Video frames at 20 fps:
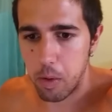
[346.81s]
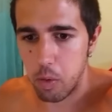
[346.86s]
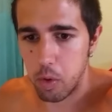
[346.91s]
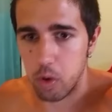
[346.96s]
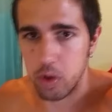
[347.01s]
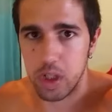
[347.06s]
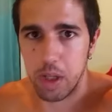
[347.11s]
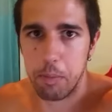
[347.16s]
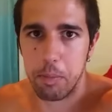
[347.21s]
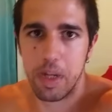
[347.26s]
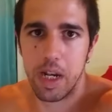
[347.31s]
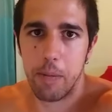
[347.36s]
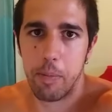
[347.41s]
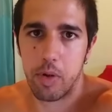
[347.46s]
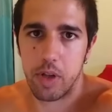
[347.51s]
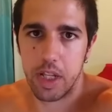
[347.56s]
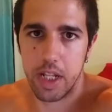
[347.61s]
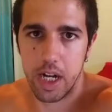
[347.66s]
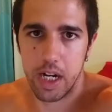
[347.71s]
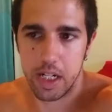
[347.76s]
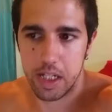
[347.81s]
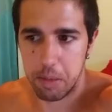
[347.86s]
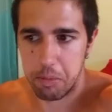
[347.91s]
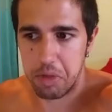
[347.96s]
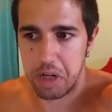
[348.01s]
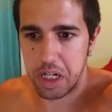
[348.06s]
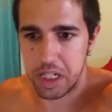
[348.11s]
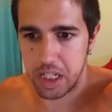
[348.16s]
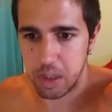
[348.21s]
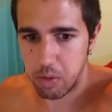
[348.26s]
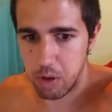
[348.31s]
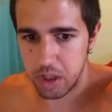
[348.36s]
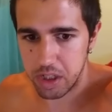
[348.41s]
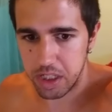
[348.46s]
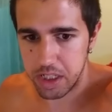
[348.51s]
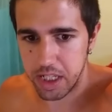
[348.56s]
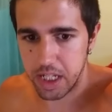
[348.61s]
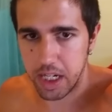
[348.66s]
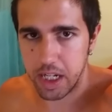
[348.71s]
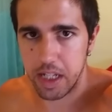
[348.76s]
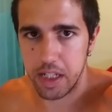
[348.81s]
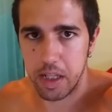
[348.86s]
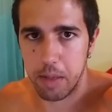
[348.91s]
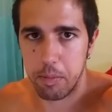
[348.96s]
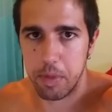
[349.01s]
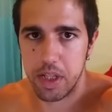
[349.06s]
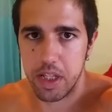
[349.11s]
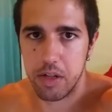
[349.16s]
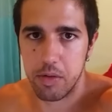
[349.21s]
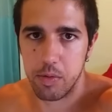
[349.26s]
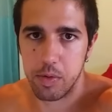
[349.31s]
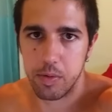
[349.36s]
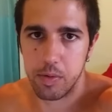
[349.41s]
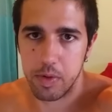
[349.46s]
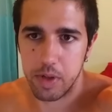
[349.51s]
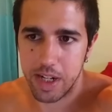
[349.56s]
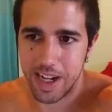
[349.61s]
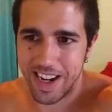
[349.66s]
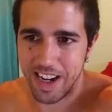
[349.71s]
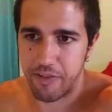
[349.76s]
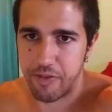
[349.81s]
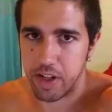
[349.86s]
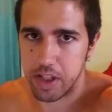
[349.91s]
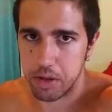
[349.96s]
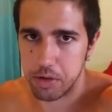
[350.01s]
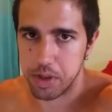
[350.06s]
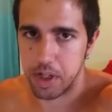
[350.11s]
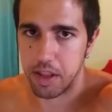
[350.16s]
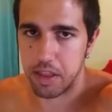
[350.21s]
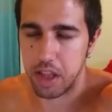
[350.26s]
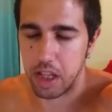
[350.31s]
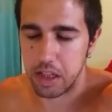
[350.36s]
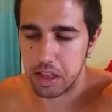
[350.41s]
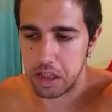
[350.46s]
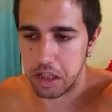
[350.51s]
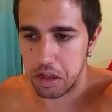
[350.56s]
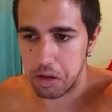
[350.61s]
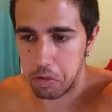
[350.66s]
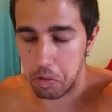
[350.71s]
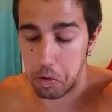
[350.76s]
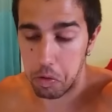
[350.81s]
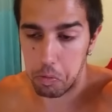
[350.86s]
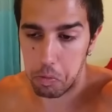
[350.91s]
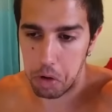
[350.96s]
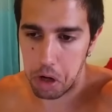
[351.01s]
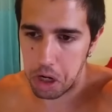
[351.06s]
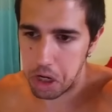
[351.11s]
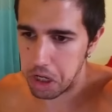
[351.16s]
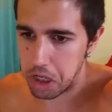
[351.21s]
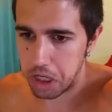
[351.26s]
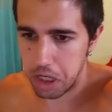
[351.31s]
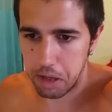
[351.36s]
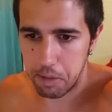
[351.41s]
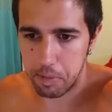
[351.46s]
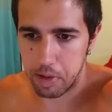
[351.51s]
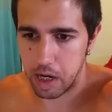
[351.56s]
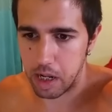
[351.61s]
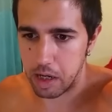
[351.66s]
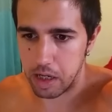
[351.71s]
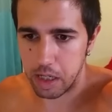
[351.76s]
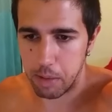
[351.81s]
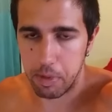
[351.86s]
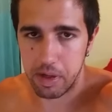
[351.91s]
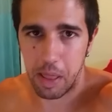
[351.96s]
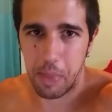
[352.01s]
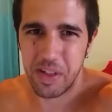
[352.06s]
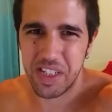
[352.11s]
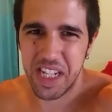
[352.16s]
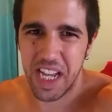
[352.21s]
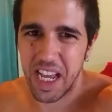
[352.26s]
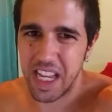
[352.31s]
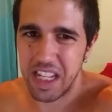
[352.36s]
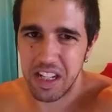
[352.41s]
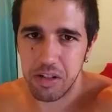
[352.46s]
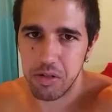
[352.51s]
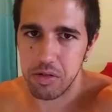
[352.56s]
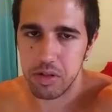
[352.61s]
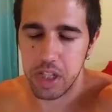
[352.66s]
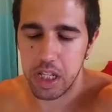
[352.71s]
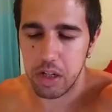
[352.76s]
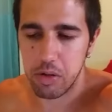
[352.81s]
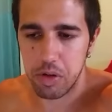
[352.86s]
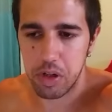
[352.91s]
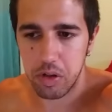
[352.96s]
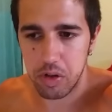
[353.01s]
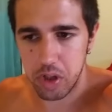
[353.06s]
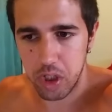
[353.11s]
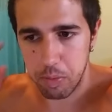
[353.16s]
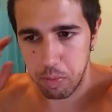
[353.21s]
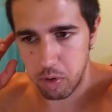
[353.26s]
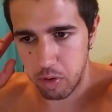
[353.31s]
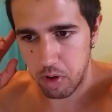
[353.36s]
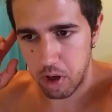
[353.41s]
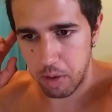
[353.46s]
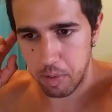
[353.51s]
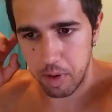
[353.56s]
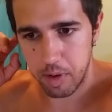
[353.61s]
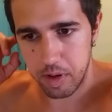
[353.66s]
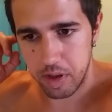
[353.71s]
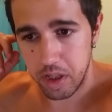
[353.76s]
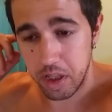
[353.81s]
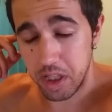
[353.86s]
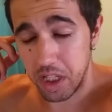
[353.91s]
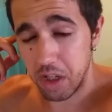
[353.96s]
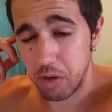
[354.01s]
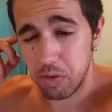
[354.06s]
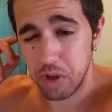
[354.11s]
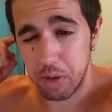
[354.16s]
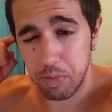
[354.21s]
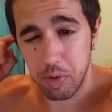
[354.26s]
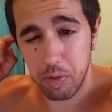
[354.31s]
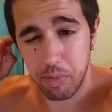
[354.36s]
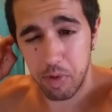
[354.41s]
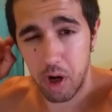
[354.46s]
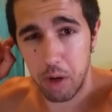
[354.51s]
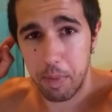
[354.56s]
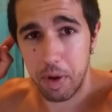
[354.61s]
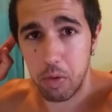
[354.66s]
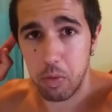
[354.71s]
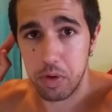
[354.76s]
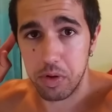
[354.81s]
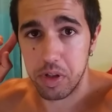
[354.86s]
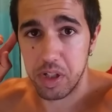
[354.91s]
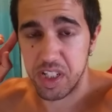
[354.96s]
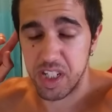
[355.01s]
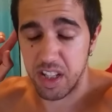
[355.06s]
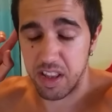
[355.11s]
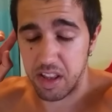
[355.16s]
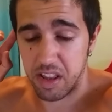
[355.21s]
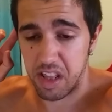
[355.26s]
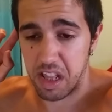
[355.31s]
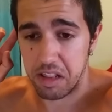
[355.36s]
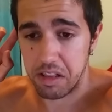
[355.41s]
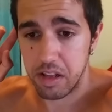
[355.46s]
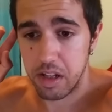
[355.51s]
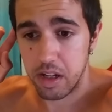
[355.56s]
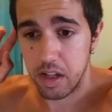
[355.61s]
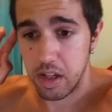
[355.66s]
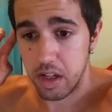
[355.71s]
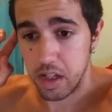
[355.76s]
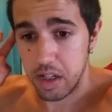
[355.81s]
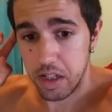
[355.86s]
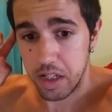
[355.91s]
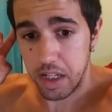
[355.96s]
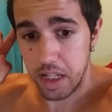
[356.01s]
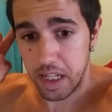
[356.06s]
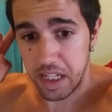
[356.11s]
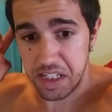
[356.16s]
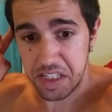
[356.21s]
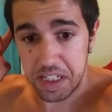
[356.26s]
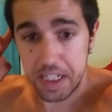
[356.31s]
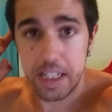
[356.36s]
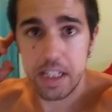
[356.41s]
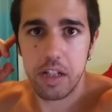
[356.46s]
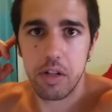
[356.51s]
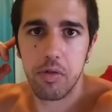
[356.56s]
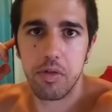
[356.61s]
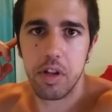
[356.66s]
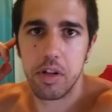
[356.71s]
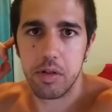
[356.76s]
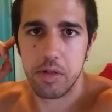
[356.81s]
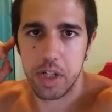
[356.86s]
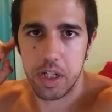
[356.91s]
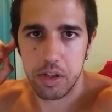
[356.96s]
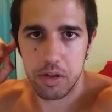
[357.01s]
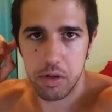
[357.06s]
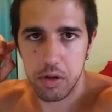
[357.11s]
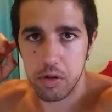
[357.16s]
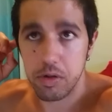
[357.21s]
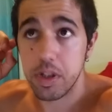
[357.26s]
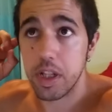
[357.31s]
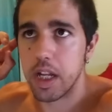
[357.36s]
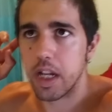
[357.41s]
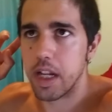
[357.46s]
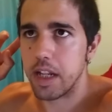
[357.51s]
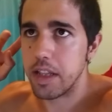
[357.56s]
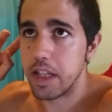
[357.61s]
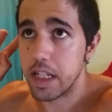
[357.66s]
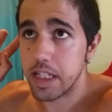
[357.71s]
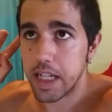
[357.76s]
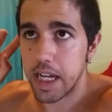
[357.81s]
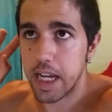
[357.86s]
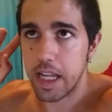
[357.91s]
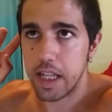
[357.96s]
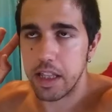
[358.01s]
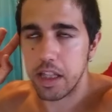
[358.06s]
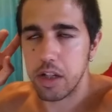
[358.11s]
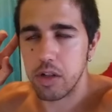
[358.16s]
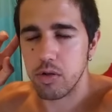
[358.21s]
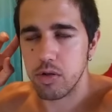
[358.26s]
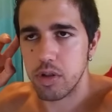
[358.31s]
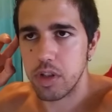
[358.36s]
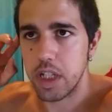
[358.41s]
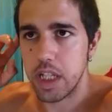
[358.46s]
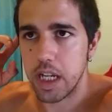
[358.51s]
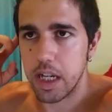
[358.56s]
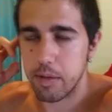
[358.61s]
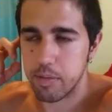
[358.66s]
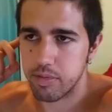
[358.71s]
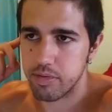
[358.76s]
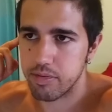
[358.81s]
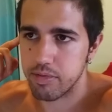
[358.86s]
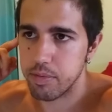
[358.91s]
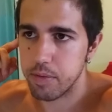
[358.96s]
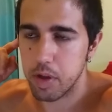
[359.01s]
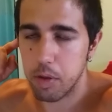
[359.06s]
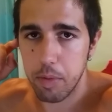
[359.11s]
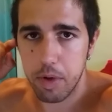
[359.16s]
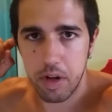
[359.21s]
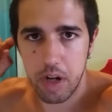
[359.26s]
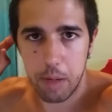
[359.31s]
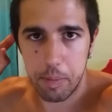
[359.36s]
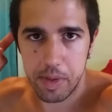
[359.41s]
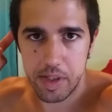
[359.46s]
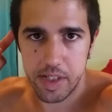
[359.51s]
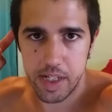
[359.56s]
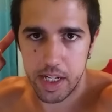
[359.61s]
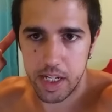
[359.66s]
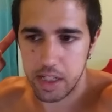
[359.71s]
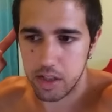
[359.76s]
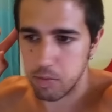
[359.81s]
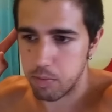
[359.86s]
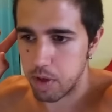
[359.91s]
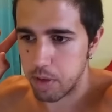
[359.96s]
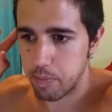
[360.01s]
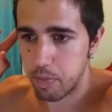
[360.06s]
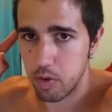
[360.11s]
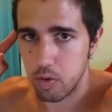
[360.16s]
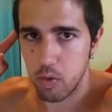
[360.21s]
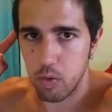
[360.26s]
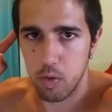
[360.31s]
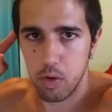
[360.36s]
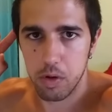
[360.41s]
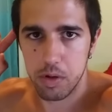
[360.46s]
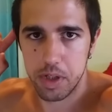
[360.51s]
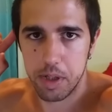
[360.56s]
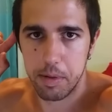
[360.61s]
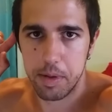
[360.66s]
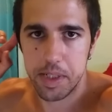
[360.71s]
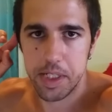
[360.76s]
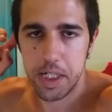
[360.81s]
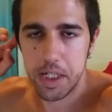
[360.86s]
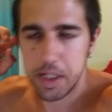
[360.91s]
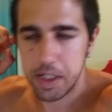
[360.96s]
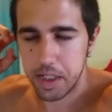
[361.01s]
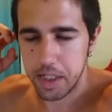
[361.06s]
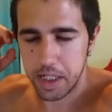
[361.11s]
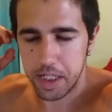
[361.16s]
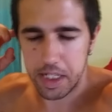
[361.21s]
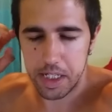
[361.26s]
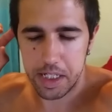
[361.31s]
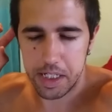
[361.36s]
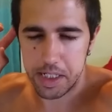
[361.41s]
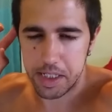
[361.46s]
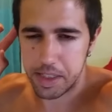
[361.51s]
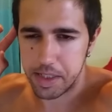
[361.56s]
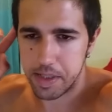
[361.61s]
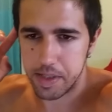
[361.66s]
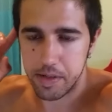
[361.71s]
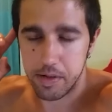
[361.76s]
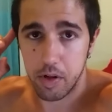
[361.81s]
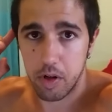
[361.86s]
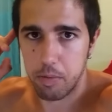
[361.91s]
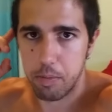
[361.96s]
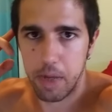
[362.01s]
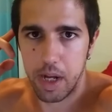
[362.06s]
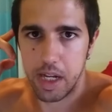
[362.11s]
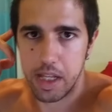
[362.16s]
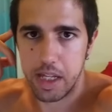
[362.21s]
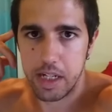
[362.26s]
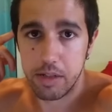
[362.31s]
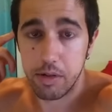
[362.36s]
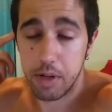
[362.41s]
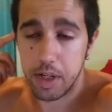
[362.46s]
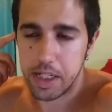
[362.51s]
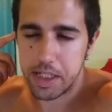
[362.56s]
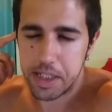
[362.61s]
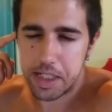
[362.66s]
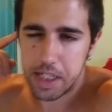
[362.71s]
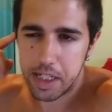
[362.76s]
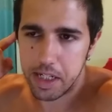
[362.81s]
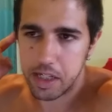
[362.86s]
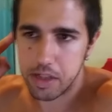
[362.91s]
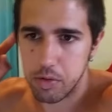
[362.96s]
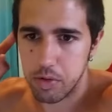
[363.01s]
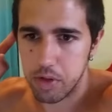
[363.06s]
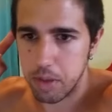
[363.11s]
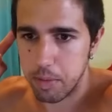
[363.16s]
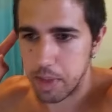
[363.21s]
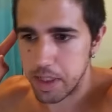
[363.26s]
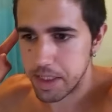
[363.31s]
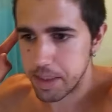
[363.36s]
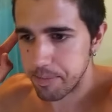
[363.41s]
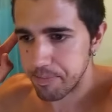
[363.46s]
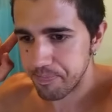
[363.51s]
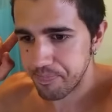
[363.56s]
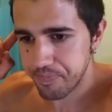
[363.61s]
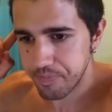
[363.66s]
Luego también la proteína también la tengo altita, que también tiene un gran efecto saciante, con lo cual la, verdad es que ahí no tengo ningún tipo, ningún tipo de problema en cuanto a saciedad. Eh, sí que tengo ciertos antojos, de, hay días que digo, hostia, me comería una pizza y a tomar por culo, ¿sabes? Es normal, ya estoy así últimas.